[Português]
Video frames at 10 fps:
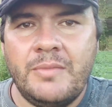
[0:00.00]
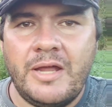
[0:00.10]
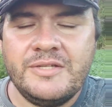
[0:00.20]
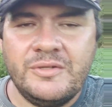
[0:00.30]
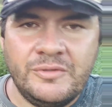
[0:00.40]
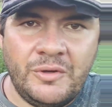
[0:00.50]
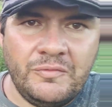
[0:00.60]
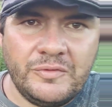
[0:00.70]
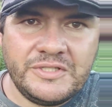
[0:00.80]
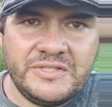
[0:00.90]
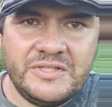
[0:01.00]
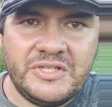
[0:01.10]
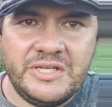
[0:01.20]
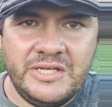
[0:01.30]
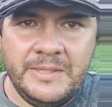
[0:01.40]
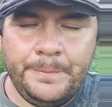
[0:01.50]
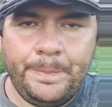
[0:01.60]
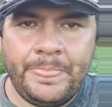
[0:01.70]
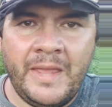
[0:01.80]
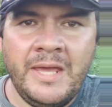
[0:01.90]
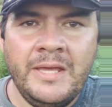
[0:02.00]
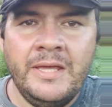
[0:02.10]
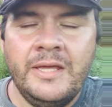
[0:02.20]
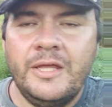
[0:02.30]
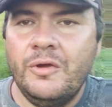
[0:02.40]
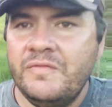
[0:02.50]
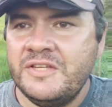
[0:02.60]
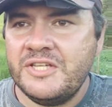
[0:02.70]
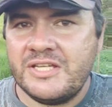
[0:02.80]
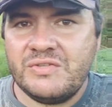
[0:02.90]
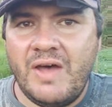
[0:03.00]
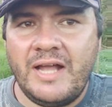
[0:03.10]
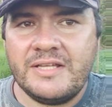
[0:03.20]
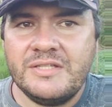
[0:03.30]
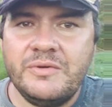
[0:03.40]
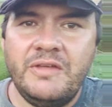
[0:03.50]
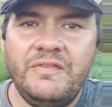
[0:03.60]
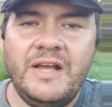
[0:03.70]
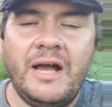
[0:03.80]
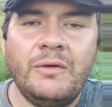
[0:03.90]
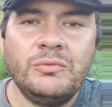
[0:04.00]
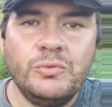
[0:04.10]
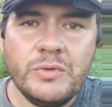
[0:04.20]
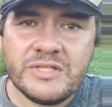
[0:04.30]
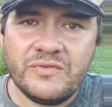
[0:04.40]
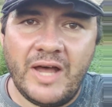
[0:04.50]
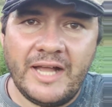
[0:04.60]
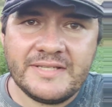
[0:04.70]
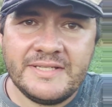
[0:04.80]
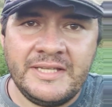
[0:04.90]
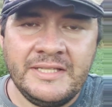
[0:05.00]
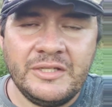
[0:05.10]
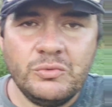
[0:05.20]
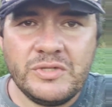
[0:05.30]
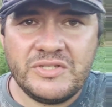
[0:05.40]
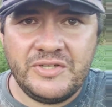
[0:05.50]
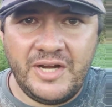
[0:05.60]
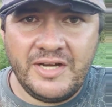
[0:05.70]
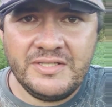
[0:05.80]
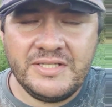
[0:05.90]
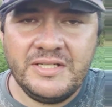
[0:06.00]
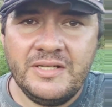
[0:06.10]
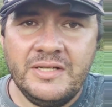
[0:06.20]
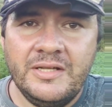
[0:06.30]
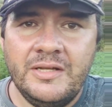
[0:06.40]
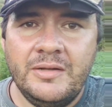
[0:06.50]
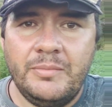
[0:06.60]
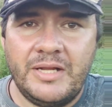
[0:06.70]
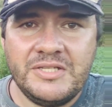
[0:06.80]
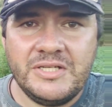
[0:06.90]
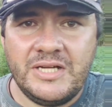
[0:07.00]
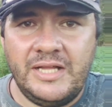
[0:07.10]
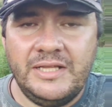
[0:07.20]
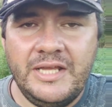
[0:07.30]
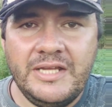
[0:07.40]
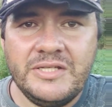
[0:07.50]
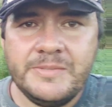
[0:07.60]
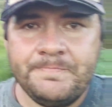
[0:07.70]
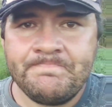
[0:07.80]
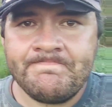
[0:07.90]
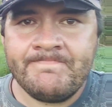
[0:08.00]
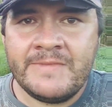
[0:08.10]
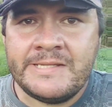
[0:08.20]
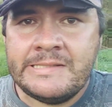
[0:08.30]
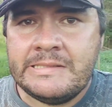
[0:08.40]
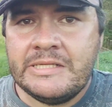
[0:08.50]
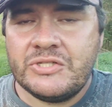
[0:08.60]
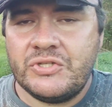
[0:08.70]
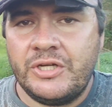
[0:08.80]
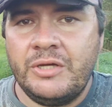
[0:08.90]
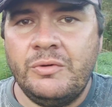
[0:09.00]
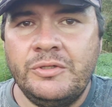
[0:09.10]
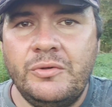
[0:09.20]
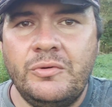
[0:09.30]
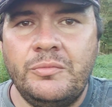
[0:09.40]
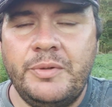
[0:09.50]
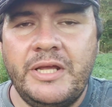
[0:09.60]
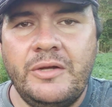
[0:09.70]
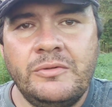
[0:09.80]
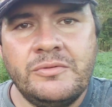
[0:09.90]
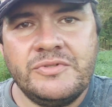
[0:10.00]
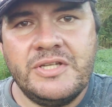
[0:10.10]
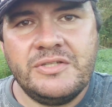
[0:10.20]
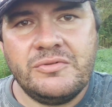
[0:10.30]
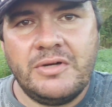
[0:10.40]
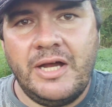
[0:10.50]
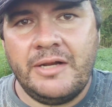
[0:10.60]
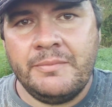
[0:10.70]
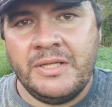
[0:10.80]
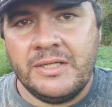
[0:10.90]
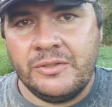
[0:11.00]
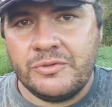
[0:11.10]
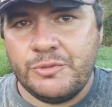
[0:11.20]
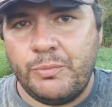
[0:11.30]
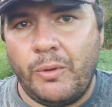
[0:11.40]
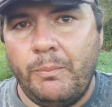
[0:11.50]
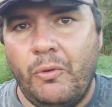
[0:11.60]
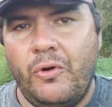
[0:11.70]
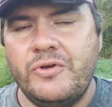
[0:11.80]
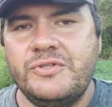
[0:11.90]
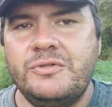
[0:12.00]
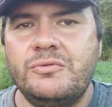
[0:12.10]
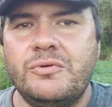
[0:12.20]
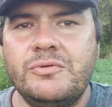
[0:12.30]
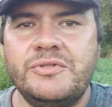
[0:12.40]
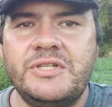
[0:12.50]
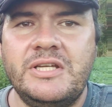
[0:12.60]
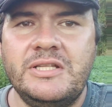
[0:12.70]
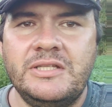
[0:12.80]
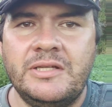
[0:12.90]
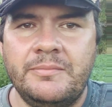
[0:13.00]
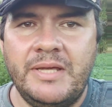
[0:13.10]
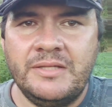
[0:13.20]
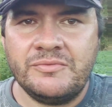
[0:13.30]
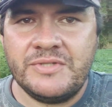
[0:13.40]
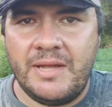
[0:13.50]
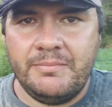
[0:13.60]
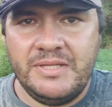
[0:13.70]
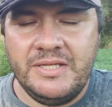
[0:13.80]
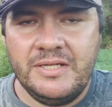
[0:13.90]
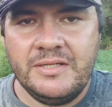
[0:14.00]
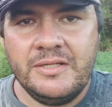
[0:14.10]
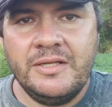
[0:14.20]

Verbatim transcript: Mas eu não vou desistir, né? Eu vendi as vacas, eu ia ficar com duas vacas ainda, duas Jersey, para tirar leite, só que quando eu comprei, eu não sei se o cara me enganou de propósito ou se ele também não sabia.